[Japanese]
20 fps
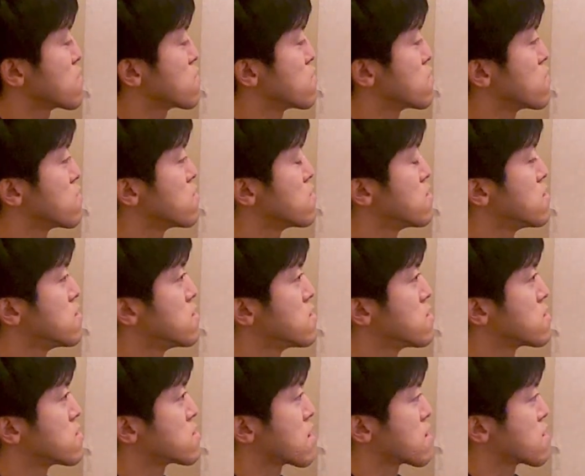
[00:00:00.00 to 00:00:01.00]
こ
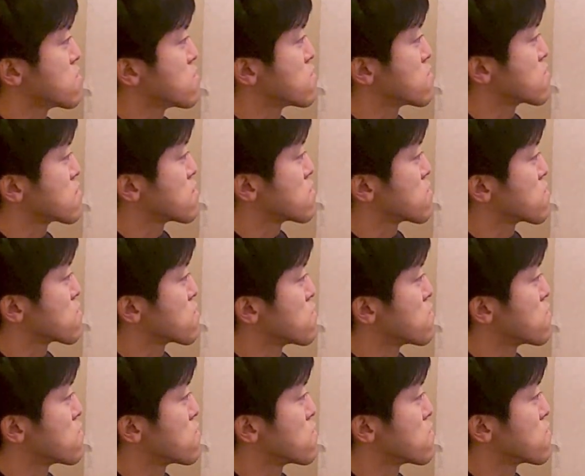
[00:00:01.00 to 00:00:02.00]
う作曲家の
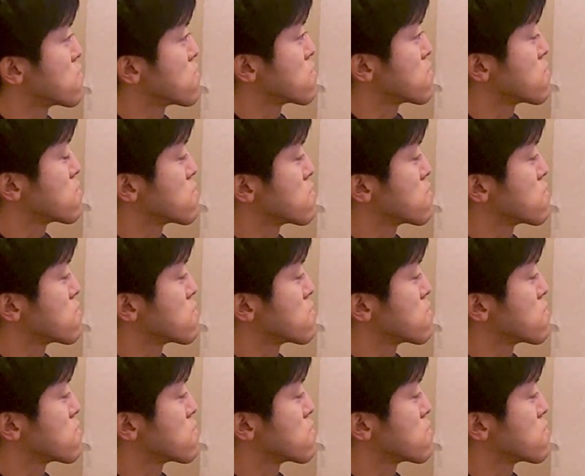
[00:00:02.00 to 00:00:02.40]
こ